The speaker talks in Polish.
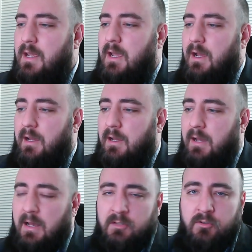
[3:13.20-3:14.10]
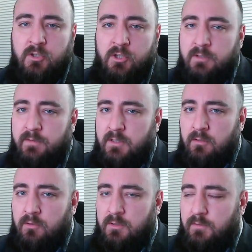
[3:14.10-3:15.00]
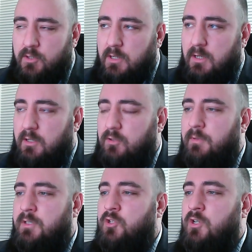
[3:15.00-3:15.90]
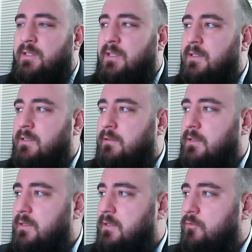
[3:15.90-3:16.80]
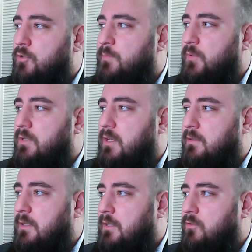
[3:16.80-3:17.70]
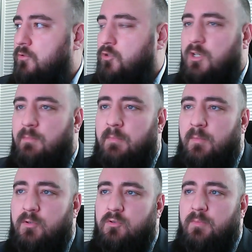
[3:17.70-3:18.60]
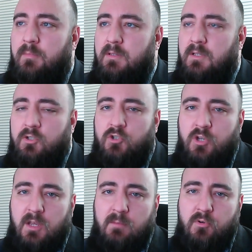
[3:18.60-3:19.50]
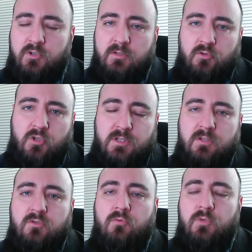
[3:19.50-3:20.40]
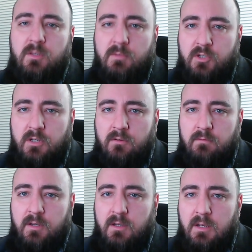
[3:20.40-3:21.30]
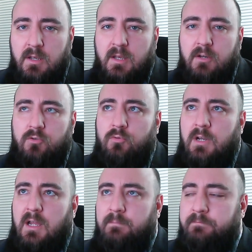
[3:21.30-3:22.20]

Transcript: e, ale to też jest kwestia do rozważenia. Natomiast jeżeli decyzja, decyzja już jest podjęta, no to trzeba po prostu pamiętać, że można skorzystać z ulgi mieszkaniowej, która